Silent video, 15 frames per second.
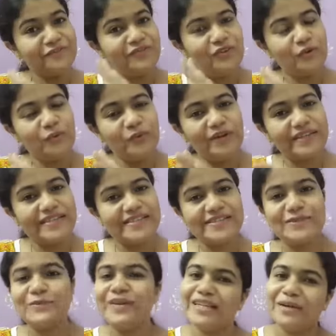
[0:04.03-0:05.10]

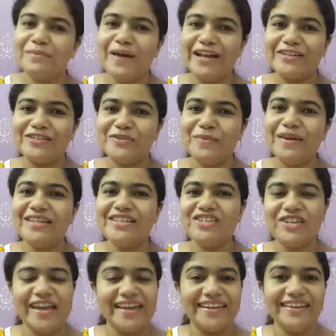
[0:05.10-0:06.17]
வியூவர்ஸ் வெல்கம் பேக் டு மை
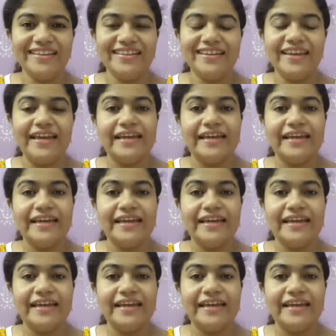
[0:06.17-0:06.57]
சேனல்